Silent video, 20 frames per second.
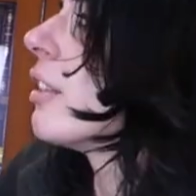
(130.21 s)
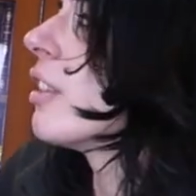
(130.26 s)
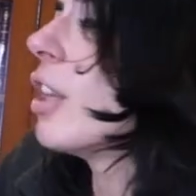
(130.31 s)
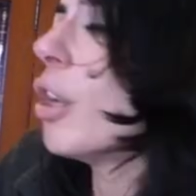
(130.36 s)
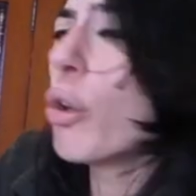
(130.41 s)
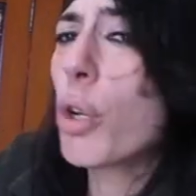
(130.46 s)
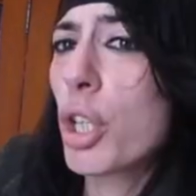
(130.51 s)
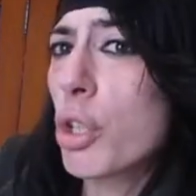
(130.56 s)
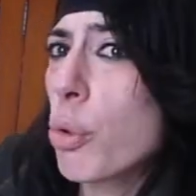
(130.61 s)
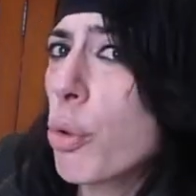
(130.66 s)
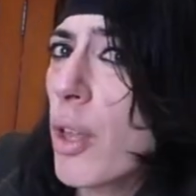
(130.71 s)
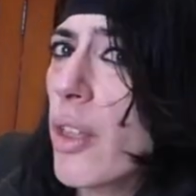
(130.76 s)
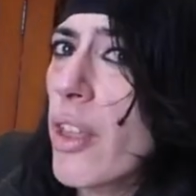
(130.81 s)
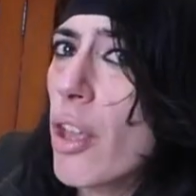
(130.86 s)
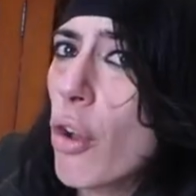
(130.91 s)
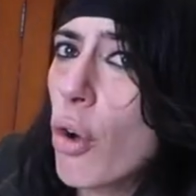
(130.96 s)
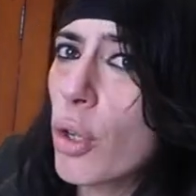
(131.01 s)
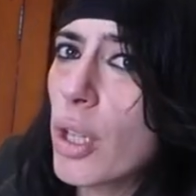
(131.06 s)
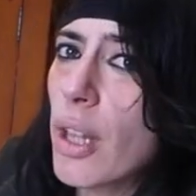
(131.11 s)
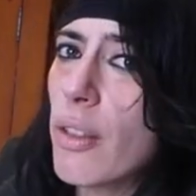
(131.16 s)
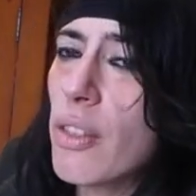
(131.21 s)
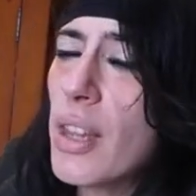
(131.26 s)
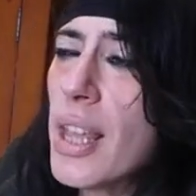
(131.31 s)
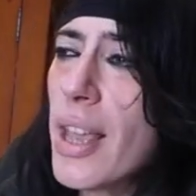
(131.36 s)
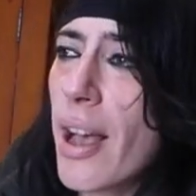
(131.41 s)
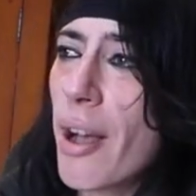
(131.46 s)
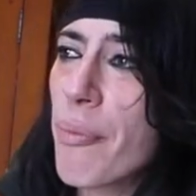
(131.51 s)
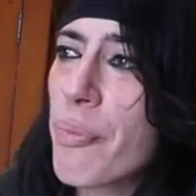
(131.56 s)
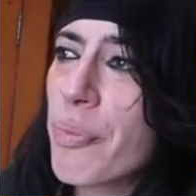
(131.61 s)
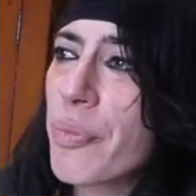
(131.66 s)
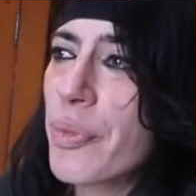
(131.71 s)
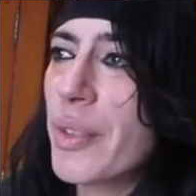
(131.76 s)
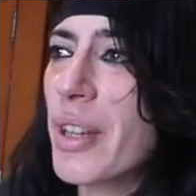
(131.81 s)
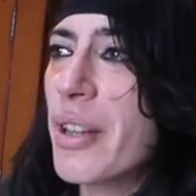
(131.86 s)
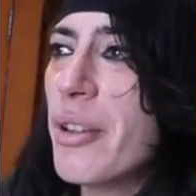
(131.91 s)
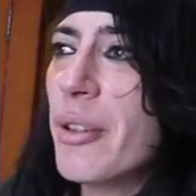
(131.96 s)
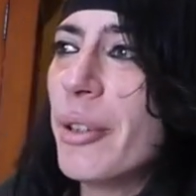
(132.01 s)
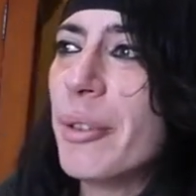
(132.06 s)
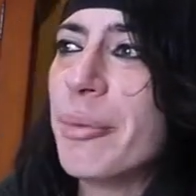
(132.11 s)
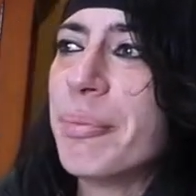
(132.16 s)
de lo que sucede hoy en día.
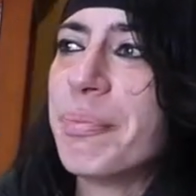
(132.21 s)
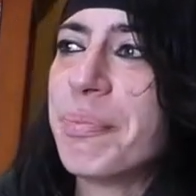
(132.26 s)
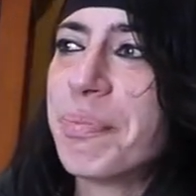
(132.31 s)
El